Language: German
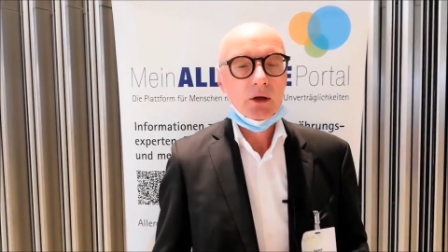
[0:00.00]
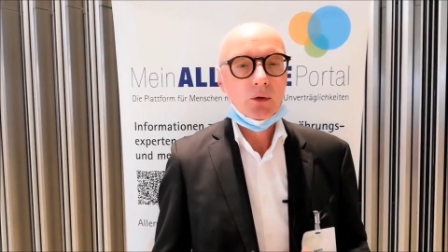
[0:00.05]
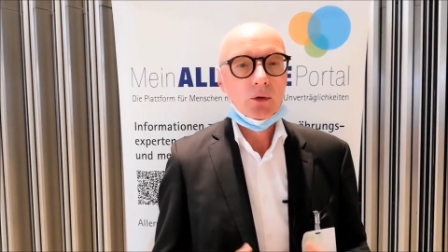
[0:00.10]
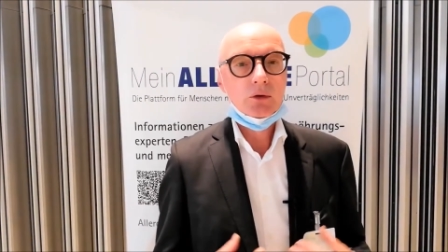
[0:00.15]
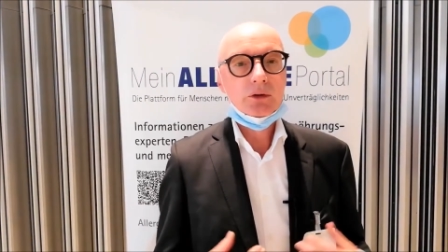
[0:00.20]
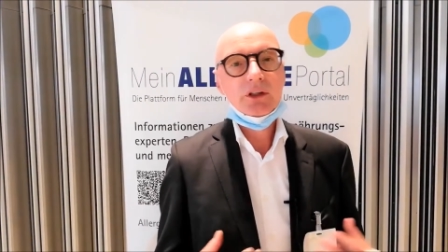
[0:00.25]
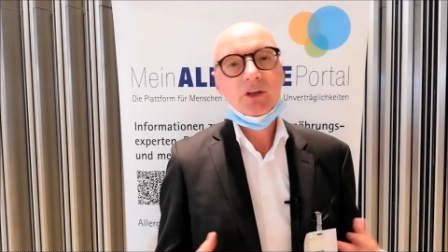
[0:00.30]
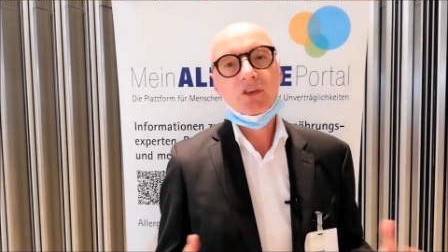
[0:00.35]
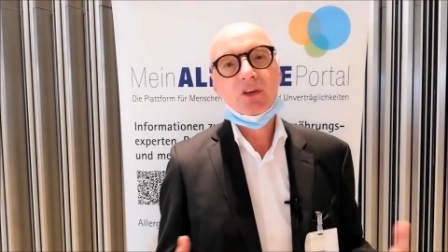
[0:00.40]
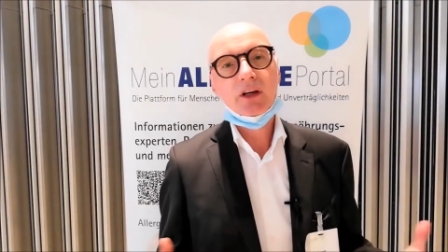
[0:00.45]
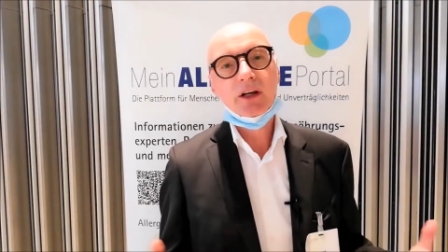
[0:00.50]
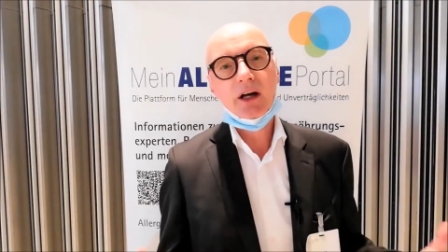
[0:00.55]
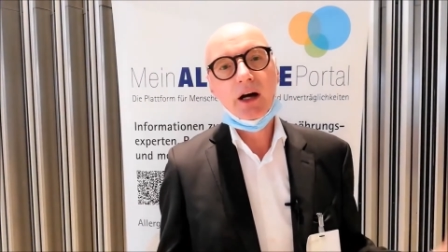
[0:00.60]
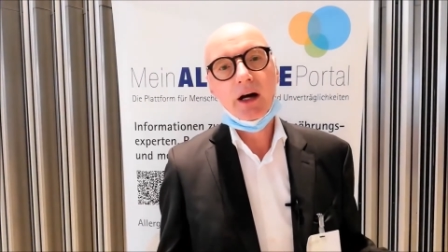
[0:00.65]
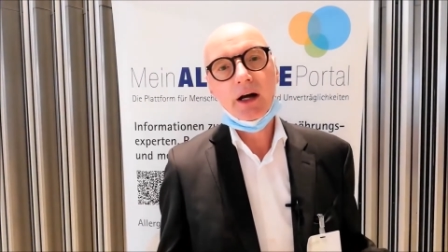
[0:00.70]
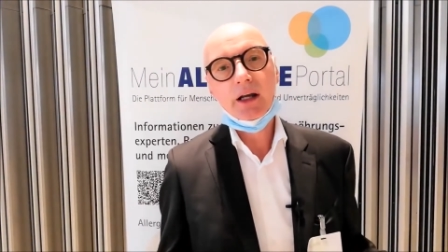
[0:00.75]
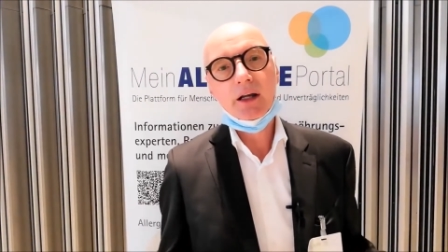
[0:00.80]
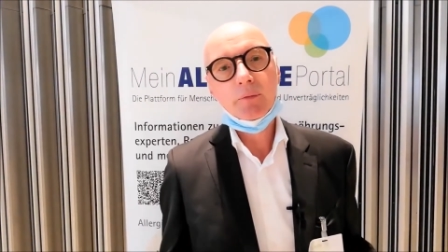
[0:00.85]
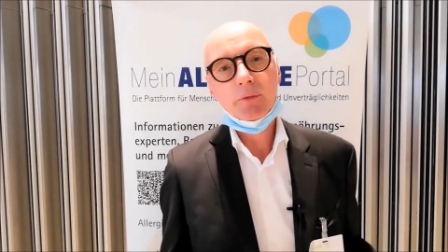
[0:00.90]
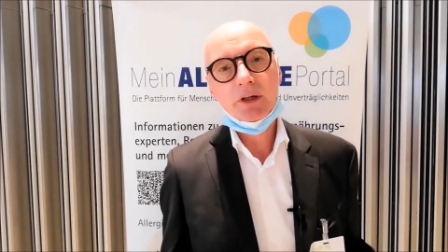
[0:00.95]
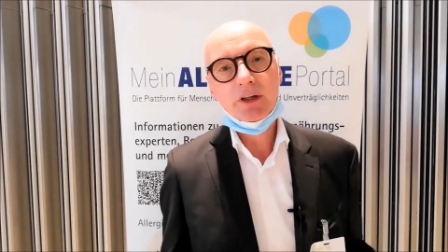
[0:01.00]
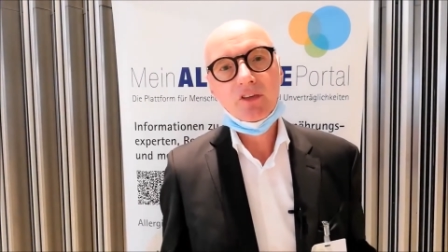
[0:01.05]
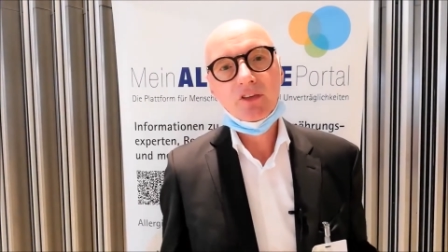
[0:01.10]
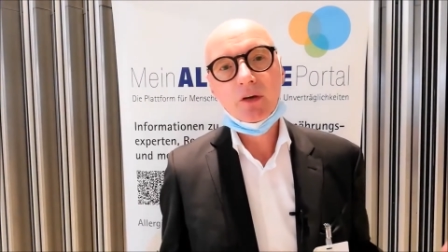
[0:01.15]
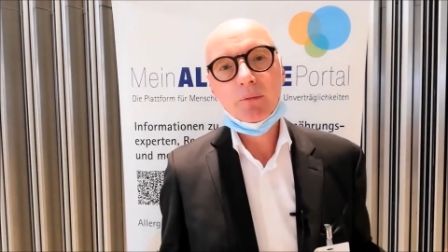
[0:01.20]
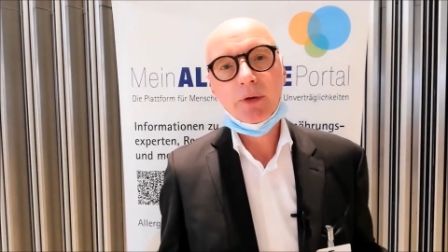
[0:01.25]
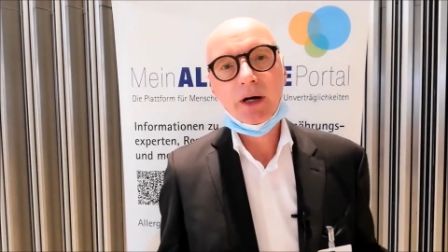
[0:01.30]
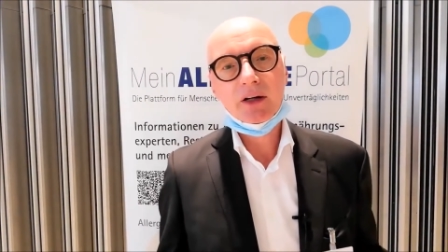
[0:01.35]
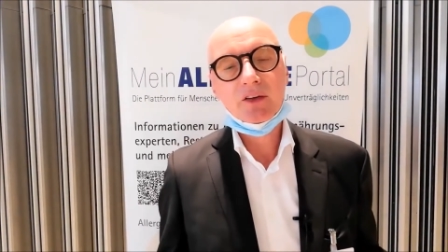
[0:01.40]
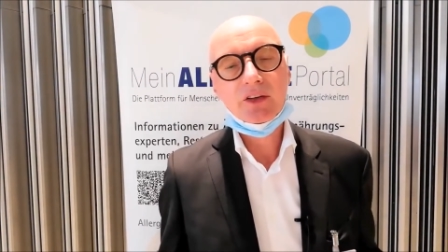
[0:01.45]
Und diese Keime,
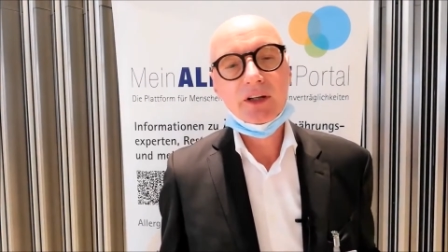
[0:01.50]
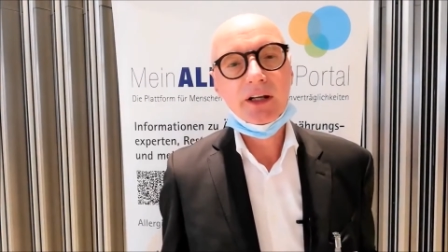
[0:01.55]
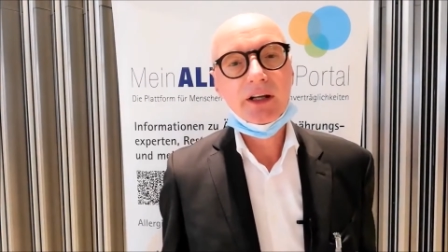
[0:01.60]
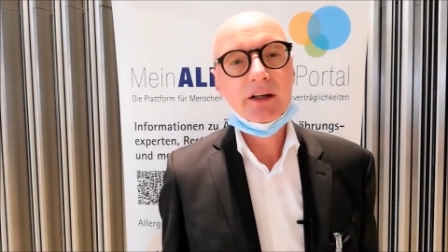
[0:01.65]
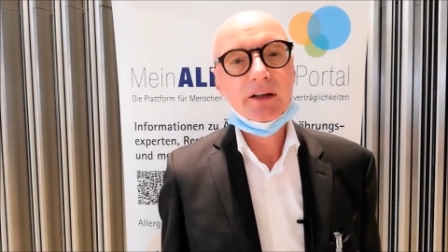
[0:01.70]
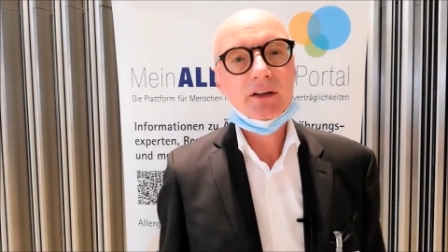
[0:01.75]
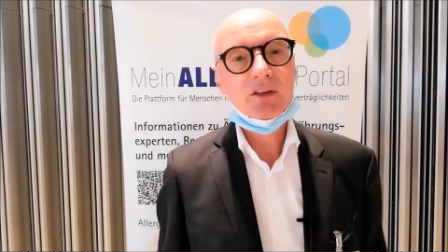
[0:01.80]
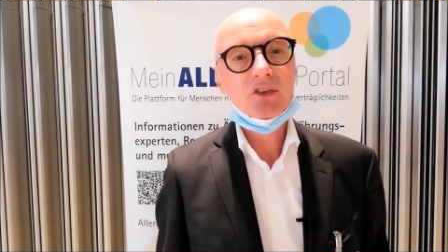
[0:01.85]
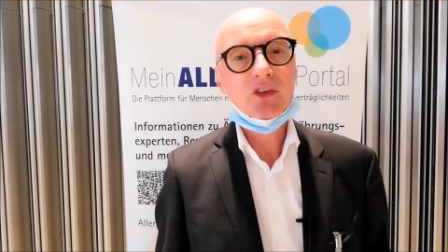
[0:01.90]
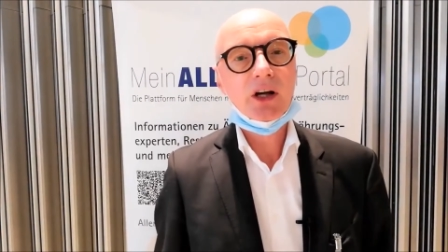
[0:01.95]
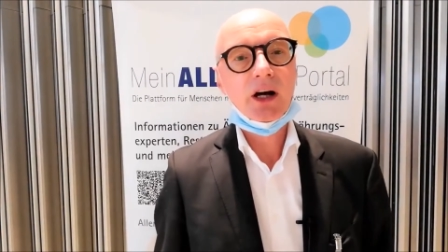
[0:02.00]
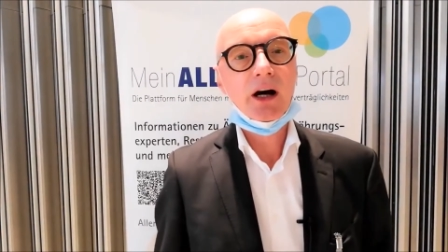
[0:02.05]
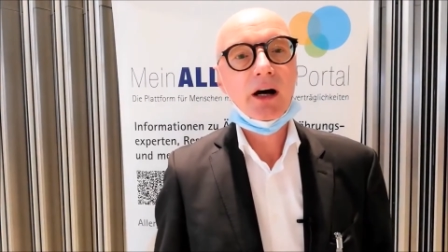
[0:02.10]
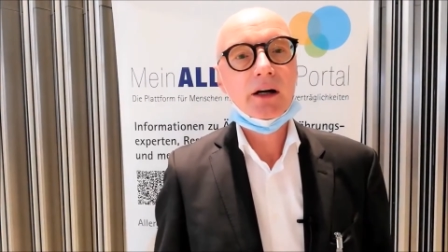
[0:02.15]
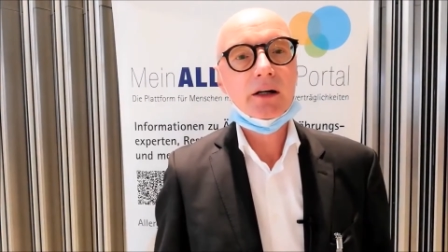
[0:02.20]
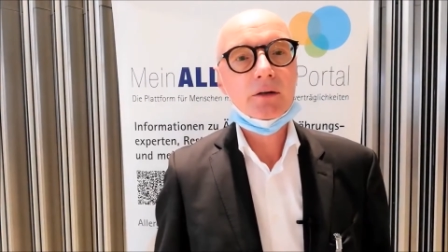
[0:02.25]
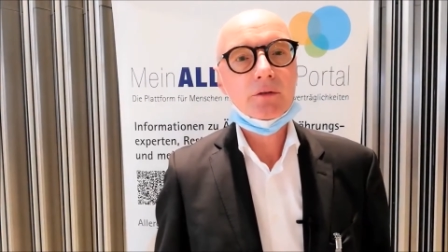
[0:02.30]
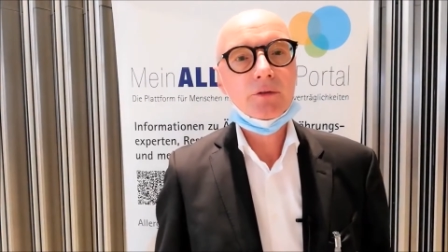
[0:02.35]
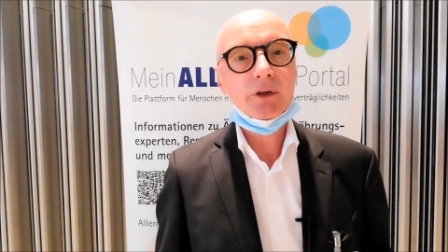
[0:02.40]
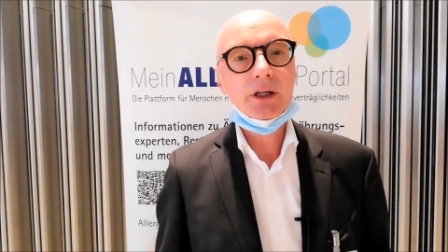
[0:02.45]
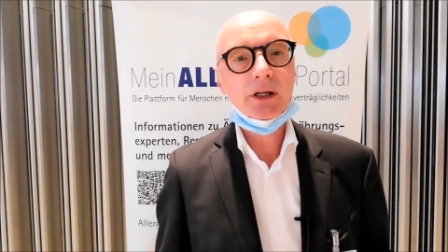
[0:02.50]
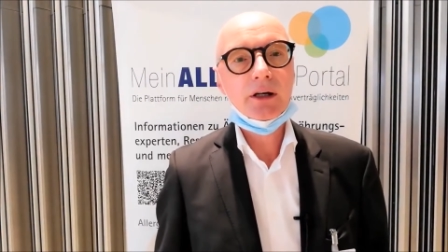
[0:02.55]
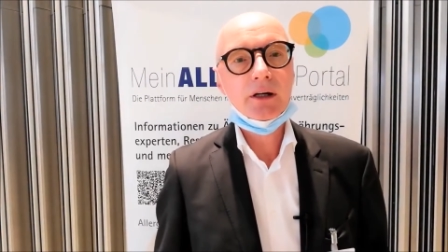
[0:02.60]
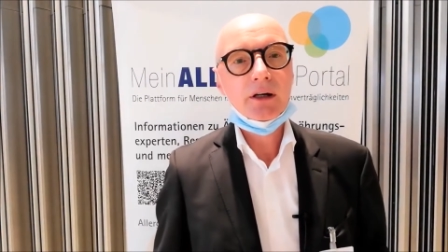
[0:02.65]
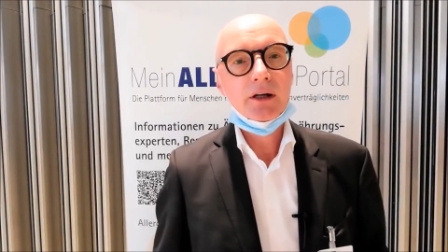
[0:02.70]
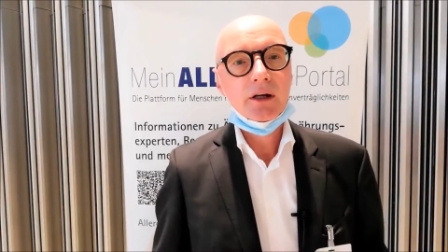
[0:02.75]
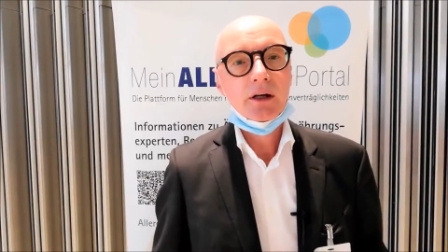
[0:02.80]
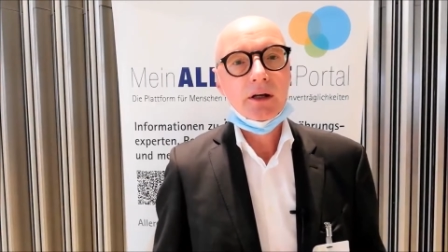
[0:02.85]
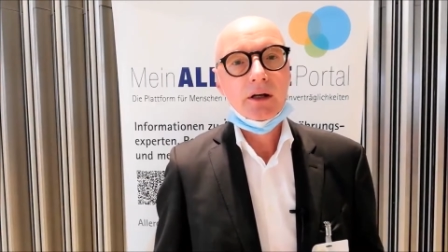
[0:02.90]
diese Bakterien tragen wir